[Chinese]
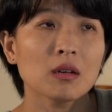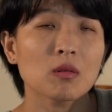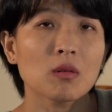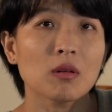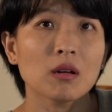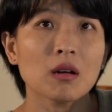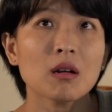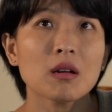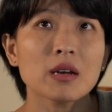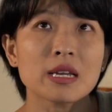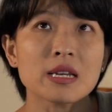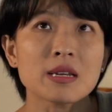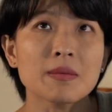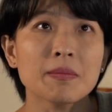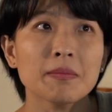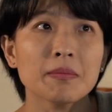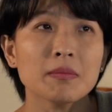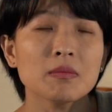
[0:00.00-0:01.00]
广告
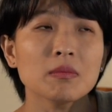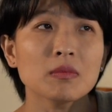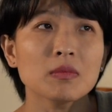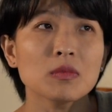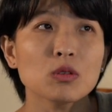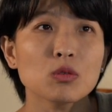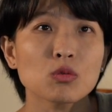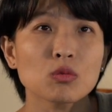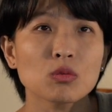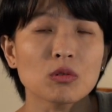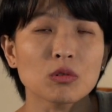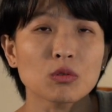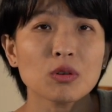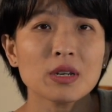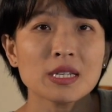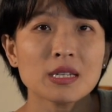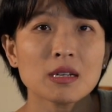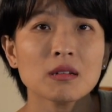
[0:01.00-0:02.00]
里所
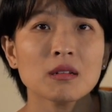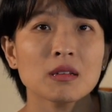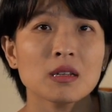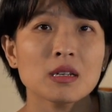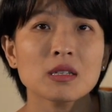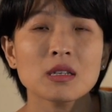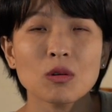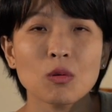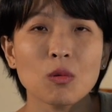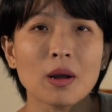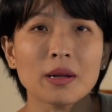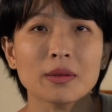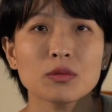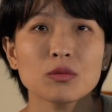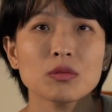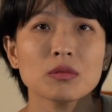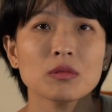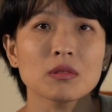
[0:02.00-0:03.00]
推销的那些
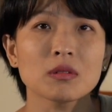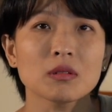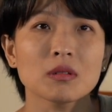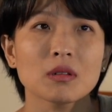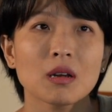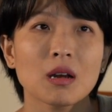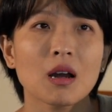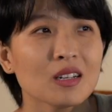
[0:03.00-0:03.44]
玩具，